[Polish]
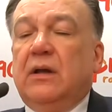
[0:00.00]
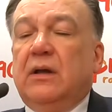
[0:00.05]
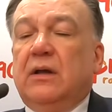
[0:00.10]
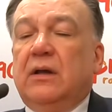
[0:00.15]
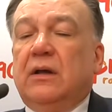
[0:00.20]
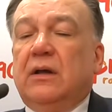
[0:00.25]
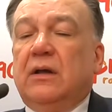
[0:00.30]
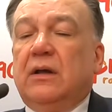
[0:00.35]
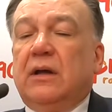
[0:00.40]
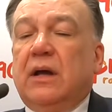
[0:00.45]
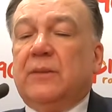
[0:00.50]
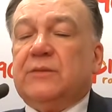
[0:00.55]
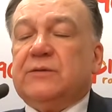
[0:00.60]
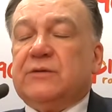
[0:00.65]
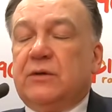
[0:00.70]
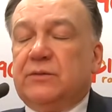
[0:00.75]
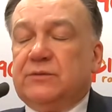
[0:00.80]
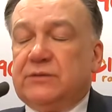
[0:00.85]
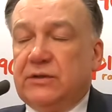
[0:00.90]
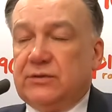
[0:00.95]
E,
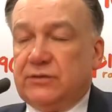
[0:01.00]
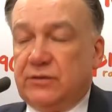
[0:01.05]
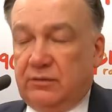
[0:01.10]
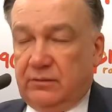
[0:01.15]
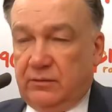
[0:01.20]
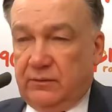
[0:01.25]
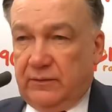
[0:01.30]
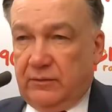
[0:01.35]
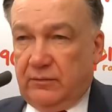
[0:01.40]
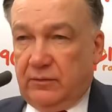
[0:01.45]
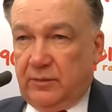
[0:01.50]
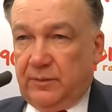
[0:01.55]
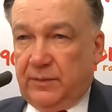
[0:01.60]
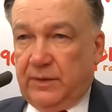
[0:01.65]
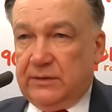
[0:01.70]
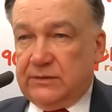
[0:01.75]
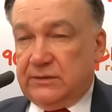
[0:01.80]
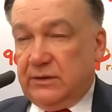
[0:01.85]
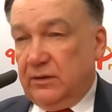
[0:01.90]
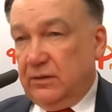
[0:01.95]
absorpcja środków
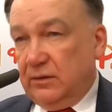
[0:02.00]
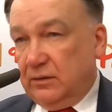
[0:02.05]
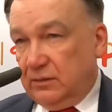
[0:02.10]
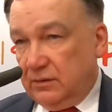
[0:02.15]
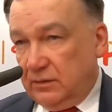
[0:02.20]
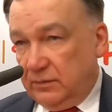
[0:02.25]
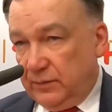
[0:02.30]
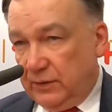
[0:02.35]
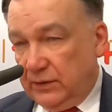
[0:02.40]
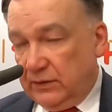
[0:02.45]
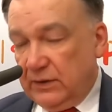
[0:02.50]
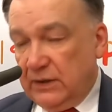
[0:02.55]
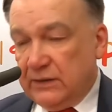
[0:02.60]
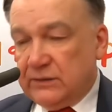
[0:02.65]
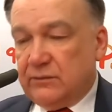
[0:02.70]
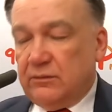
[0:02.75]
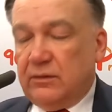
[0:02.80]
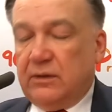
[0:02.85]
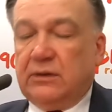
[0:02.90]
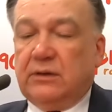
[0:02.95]
europejskich od
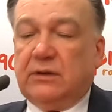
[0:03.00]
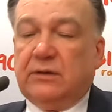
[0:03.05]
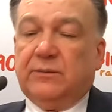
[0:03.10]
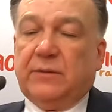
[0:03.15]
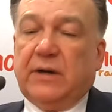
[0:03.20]
15 lat